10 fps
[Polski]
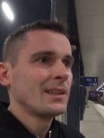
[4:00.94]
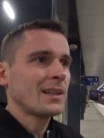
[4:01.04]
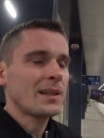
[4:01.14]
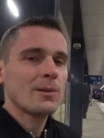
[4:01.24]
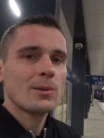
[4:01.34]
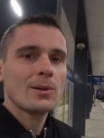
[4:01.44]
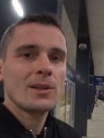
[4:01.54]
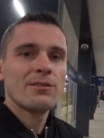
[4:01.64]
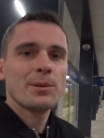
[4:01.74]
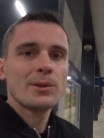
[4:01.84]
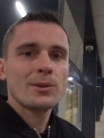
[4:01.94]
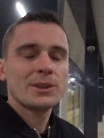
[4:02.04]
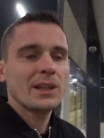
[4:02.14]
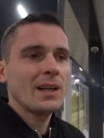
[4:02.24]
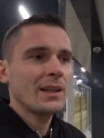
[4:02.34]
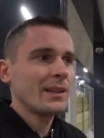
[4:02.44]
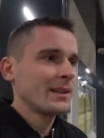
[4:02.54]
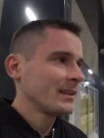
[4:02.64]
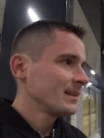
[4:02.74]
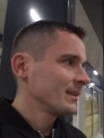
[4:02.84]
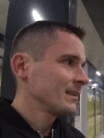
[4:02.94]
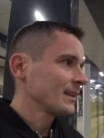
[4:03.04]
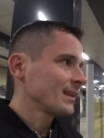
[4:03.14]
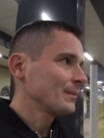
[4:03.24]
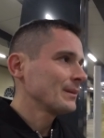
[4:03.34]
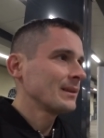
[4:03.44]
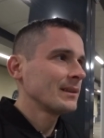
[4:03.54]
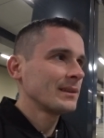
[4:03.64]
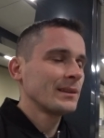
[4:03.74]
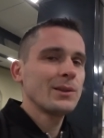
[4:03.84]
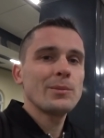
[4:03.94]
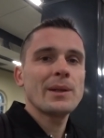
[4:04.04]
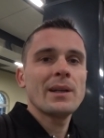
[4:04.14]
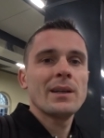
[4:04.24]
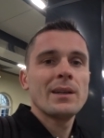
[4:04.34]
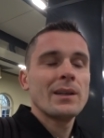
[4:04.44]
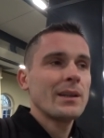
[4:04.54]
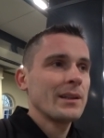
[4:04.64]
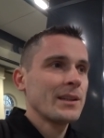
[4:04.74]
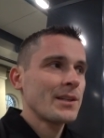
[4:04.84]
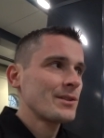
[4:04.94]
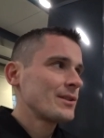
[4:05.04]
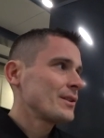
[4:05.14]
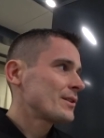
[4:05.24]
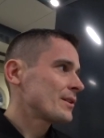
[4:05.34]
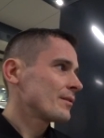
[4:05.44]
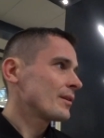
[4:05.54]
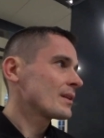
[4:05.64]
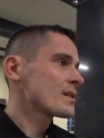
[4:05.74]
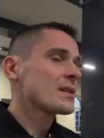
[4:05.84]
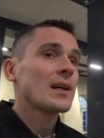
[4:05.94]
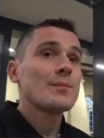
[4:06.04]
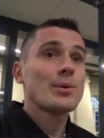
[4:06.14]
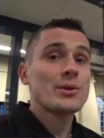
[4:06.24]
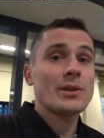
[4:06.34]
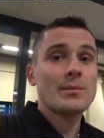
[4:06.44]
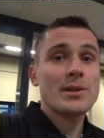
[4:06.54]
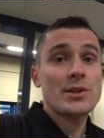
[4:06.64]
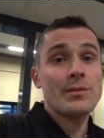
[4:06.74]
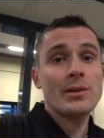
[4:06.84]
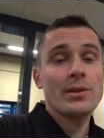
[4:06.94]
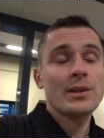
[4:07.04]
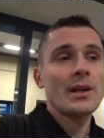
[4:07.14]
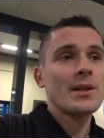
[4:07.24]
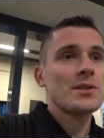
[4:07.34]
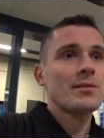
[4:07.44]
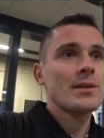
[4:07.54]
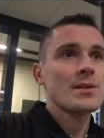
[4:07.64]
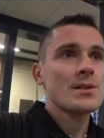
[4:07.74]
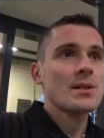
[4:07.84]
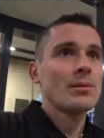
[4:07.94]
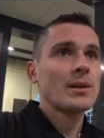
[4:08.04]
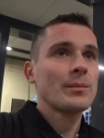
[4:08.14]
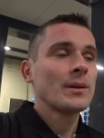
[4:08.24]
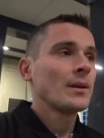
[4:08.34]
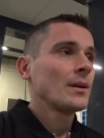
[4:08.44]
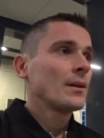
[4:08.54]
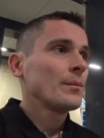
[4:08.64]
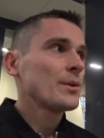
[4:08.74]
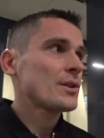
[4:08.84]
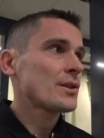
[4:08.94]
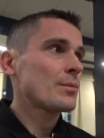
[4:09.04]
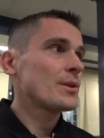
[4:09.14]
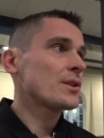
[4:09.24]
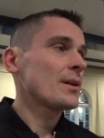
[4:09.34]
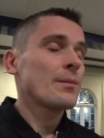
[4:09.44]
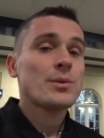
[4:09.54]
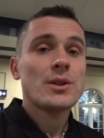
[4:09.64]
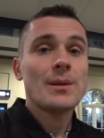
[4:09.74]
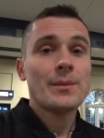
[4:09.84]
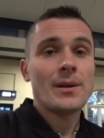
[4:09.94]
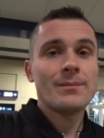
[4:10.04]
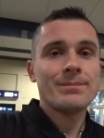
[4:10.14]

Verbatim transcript: Takie uroki w podróży, ale ja tam e, lubię jeździć, więc takim pociągiem też się wygodnie jedzie, więc całkiem myślę, że będzie przyjemnie.